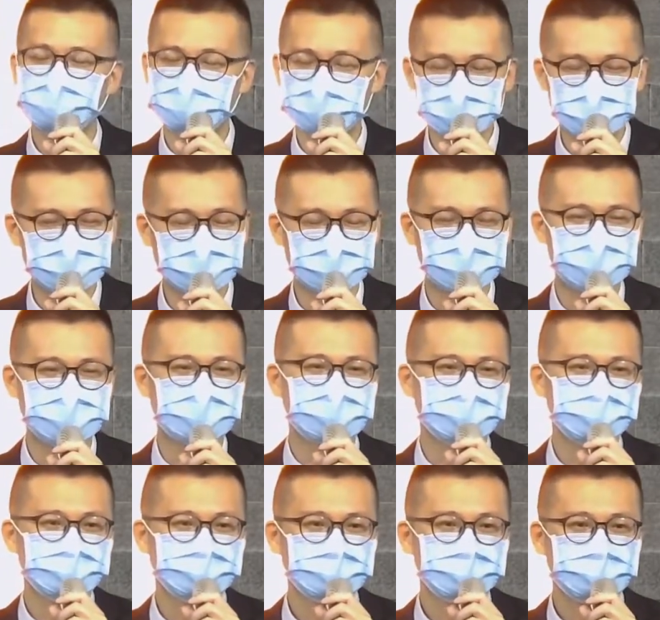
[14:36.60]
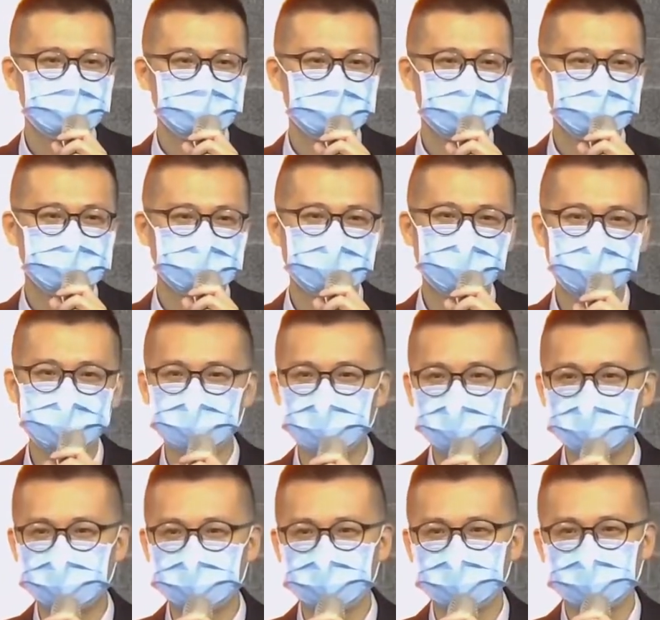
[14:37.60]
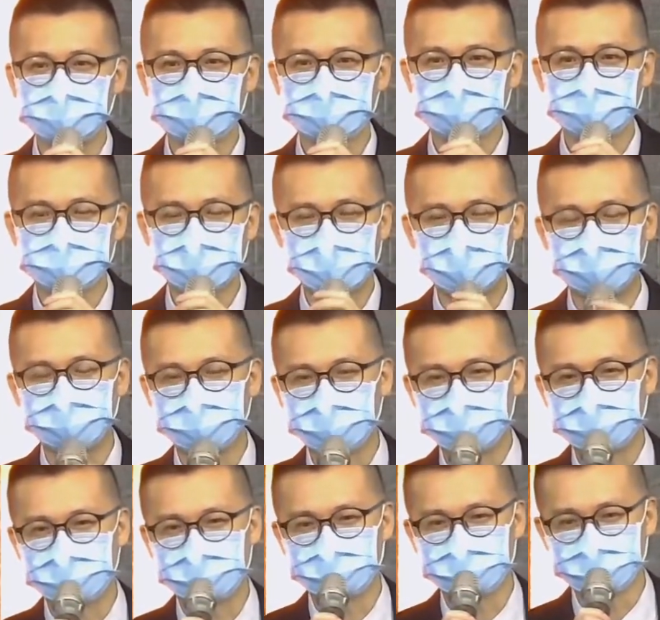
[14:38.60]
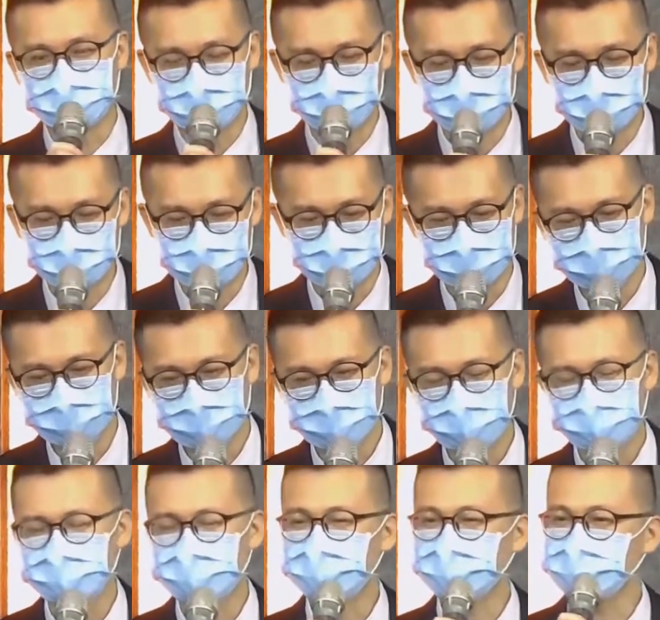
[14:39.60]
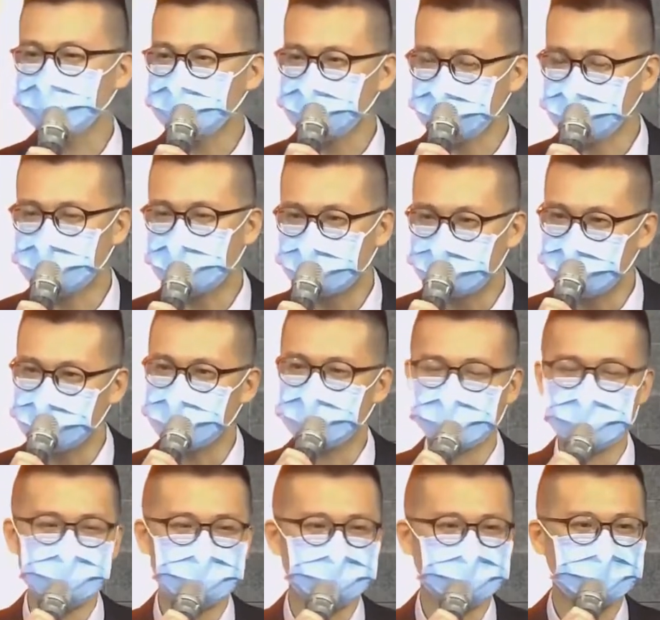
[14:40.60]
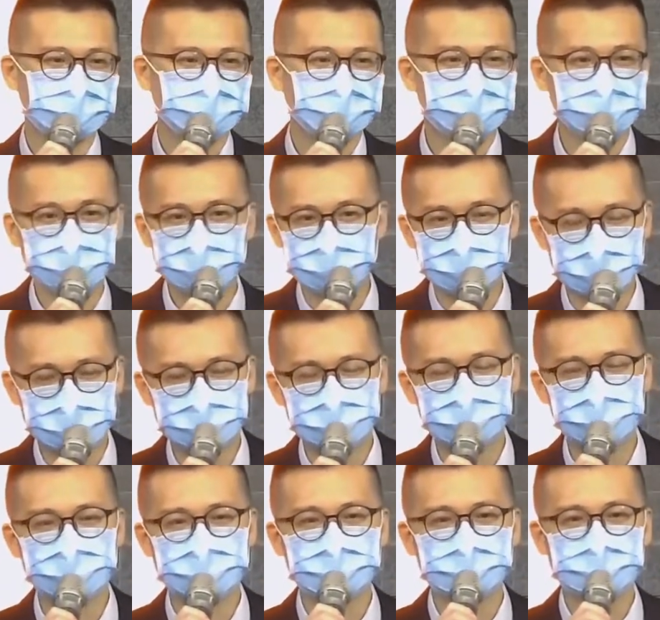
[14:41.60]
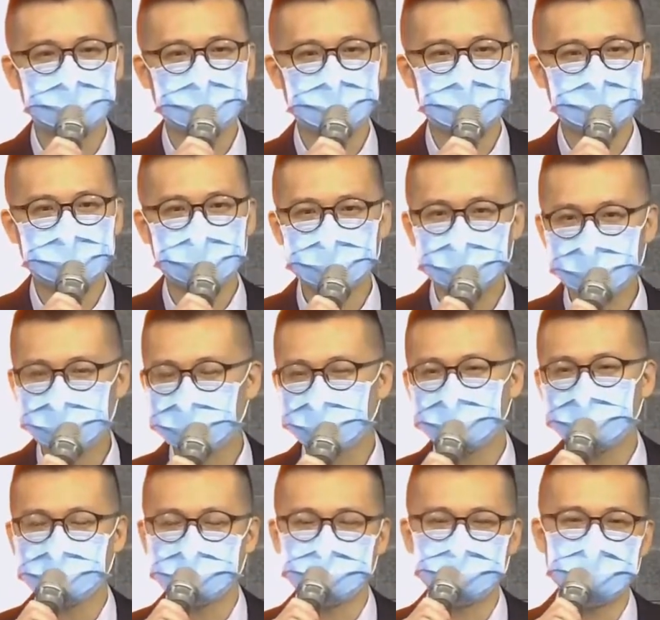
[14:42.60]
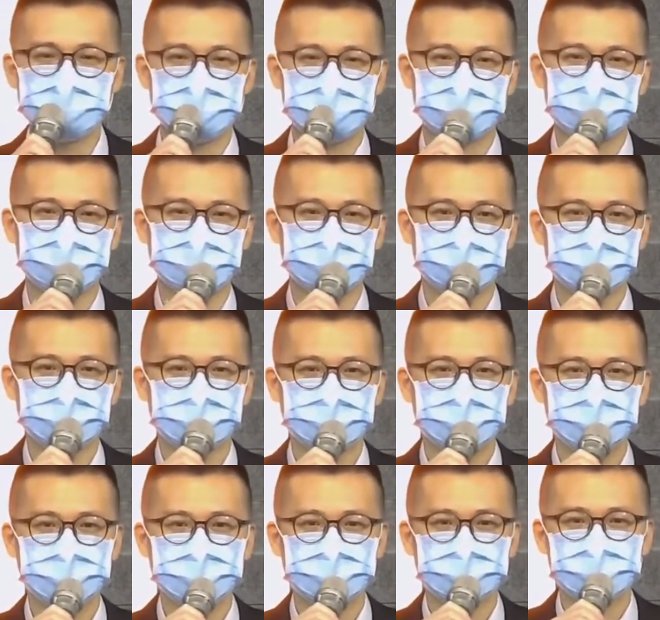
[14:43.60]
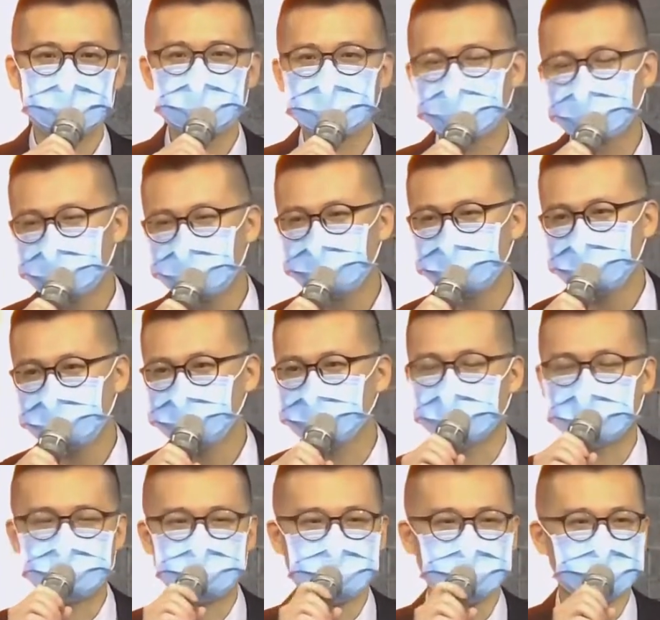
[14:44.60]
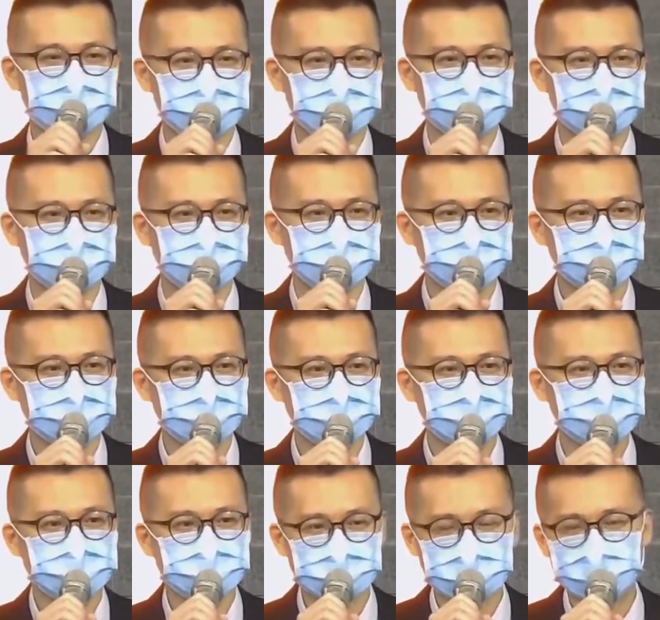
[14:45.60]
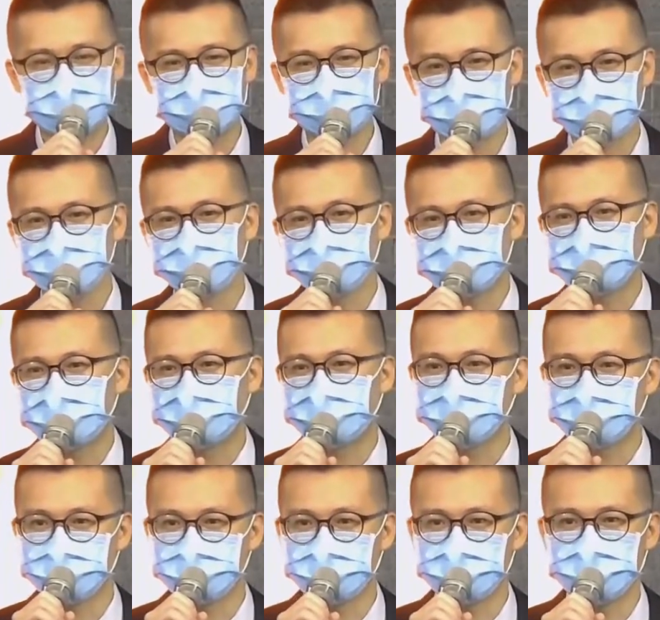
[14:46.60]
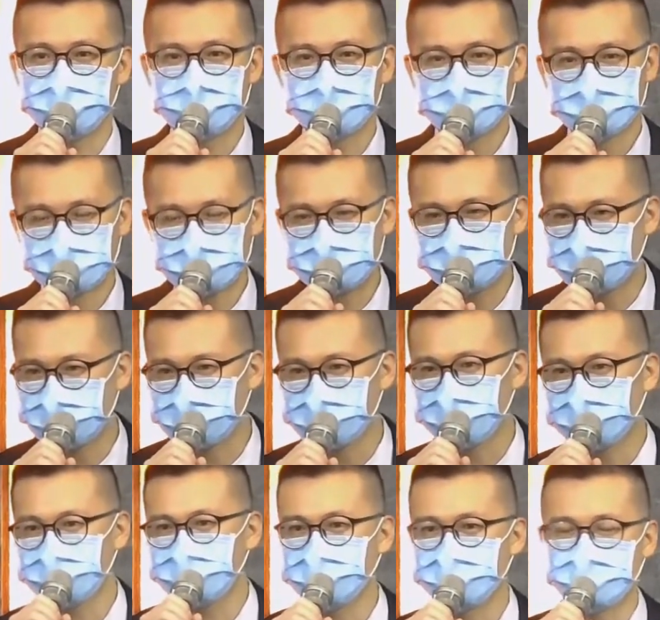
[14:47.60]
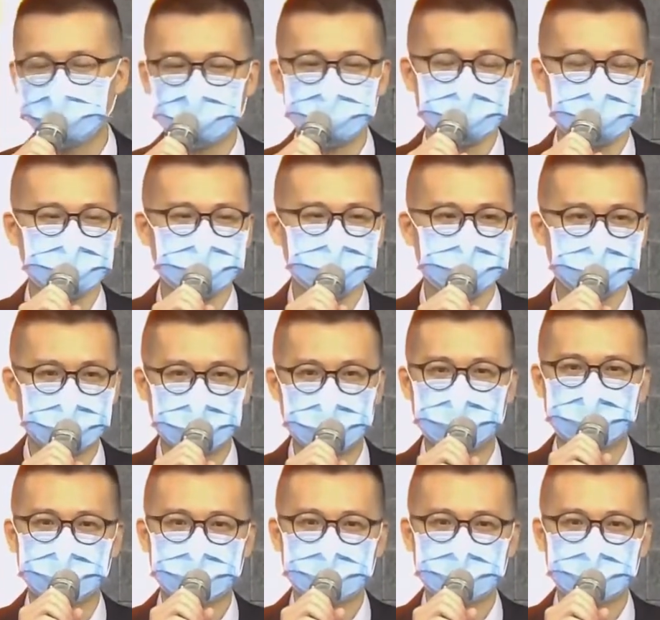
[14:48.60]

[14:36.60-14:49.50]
可以相信，只要我们把我们的软弱，或者我们所在意的事，我们的软弱带到上帝的面前，在他岂有难成的事呢？在他总会带领我们看见一个更美好的未来。